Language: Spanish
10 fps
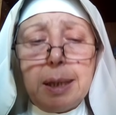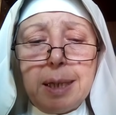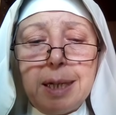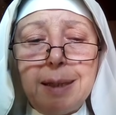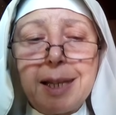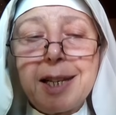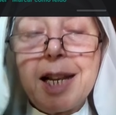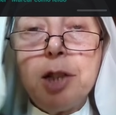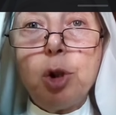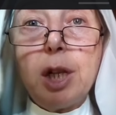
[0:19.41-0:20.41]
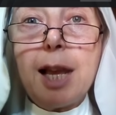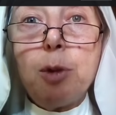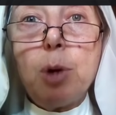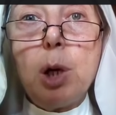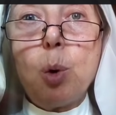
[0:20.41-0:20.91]
eh, dejando de
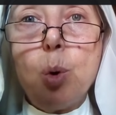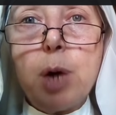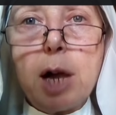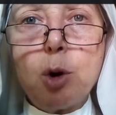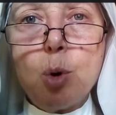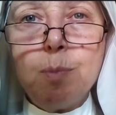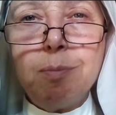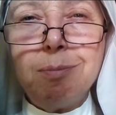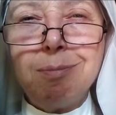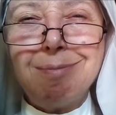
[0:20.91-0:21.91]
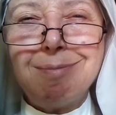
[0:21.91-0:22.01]
lado el unacum,